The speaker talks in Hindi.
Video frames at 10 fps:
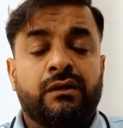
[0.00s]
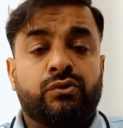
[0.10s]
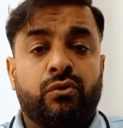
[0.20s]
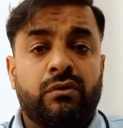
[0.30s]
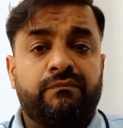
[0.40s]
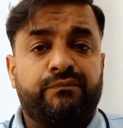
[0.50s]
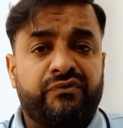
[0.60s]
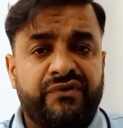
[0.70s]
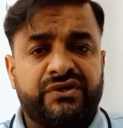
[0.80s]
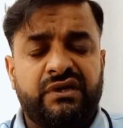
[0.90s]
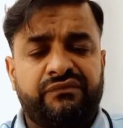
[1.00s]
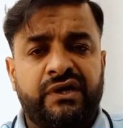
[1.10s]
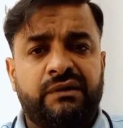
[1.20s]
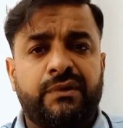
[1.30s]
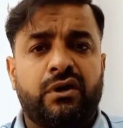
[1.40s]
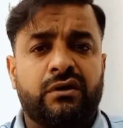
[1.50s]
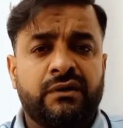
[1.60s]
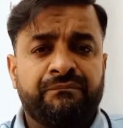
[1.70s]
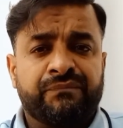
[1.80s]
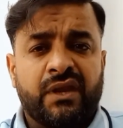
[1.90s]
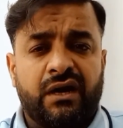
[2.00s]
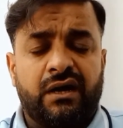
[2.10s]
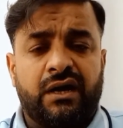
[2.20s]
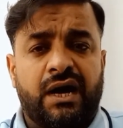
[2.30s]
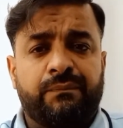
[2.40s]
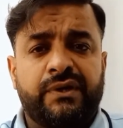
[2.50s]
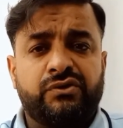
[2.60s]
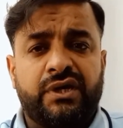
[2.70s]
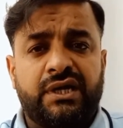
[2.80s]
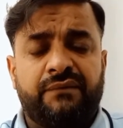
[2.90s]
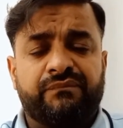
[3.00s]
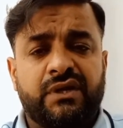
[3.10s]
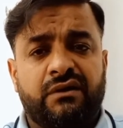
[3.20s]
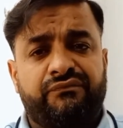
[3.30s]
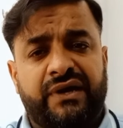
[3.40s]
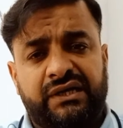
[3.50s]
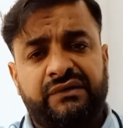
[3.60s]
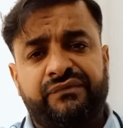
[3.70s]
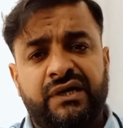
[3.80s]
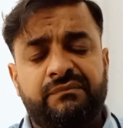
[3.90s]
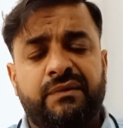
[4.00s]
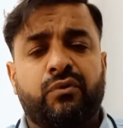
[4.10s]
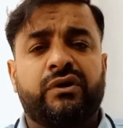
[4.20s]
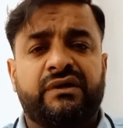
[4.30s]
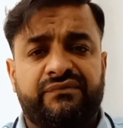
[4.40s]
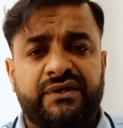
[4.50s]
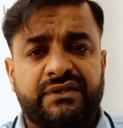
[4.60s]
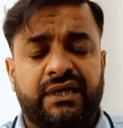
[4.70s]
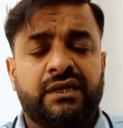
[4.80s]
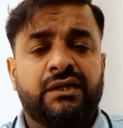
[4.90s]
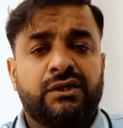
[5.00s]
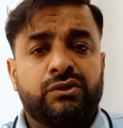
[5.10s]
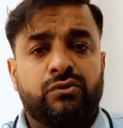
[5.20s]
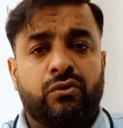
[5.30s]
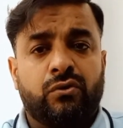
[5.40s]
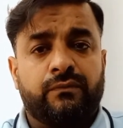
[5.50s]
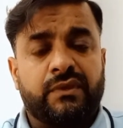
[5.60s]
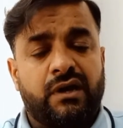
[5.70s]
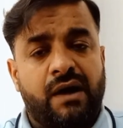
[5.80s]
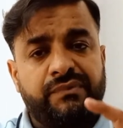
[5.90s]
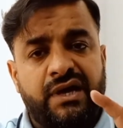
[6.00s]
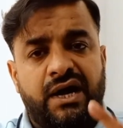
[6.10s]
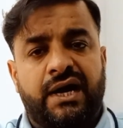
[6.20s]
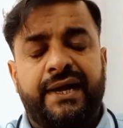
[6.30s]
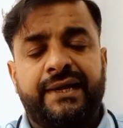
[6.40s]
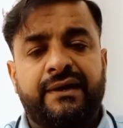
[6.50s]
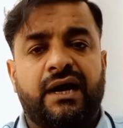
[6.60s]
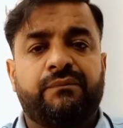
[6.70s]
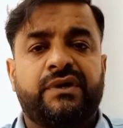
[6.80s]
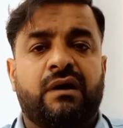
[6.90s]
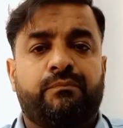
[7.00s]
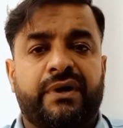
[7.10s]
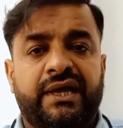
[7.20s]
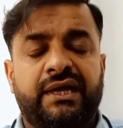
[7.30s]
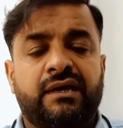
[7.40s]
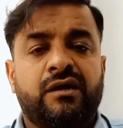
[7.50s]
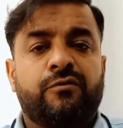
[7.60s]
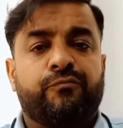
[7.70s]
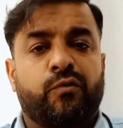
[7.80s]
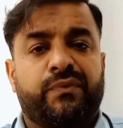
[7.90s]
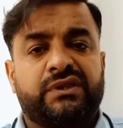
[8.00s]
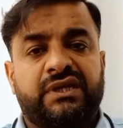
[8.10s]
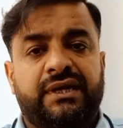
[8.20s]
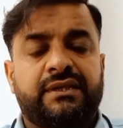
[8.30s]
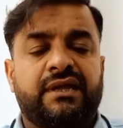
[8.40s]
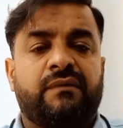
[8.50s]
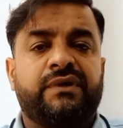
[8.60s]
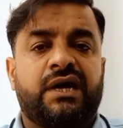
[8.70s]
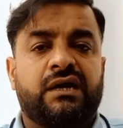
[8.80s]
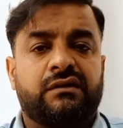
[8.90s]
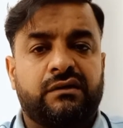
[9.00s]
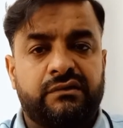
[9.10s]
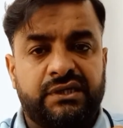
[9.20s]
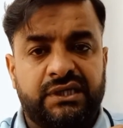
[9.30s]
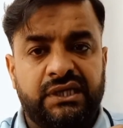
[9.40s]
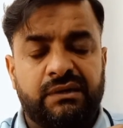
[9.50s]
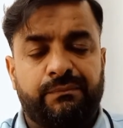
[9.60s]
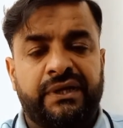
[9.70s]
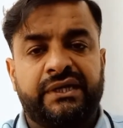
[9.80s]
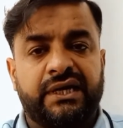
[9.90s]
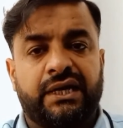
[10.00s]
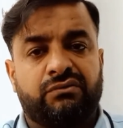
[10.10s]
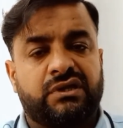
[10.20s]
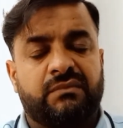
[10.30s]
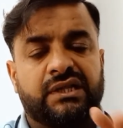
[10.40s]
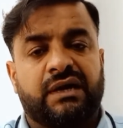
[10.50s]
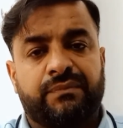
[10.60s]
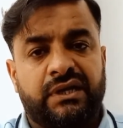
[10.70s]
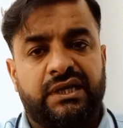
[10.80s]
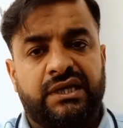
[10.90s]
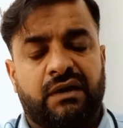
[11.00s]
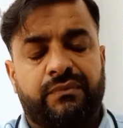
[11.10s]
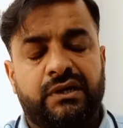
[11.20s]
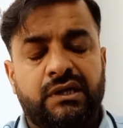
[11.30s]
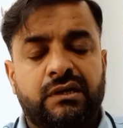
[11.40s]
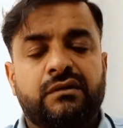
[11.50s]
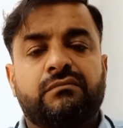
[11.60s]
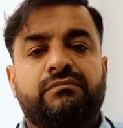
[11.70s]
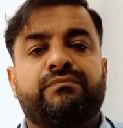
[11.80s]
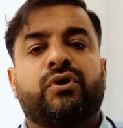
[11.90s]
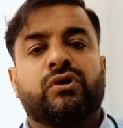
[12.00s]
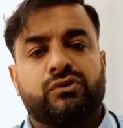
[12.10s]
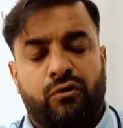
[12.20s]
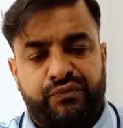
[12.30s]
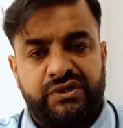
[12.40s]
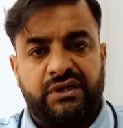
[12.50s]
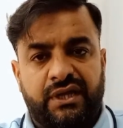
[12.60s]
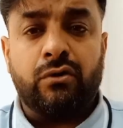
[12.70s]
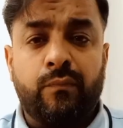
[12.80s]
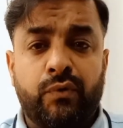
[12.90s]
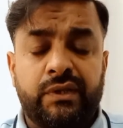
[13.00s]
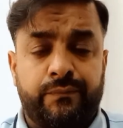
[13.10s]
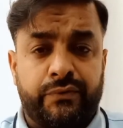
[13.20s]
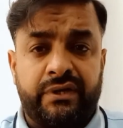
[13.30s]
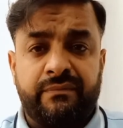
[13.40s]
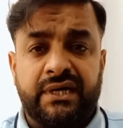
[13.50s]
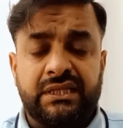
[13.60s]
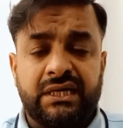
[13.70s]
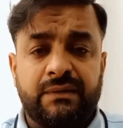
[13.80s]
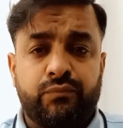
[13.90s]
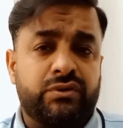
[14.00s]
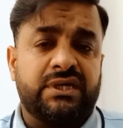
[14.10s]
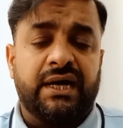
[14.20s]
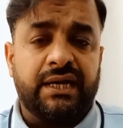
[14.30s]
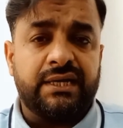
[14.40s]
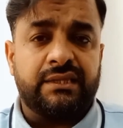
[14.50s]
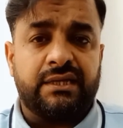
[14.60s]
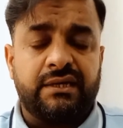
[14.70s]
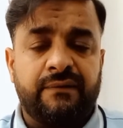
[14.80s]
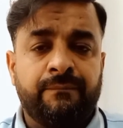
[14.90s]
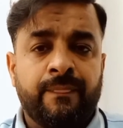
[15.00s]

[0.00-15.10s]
तो प्रोफेशनल फील्ड में और आपकी जो है ना फैक्ट्री फील्ड में बहुत डिफरेंस है तो आप यहाँ आएँ आप यहाँ पढ़ें प्रॉपर तरीके से आप यहाँ डिग्री कंप्लीट करें उसके बाद आपके लिए यहाँ पर बहुत ऑप्शन है और बहुत इंपॉर्टेंट बात है कि पुर्तगाल के अंदर ना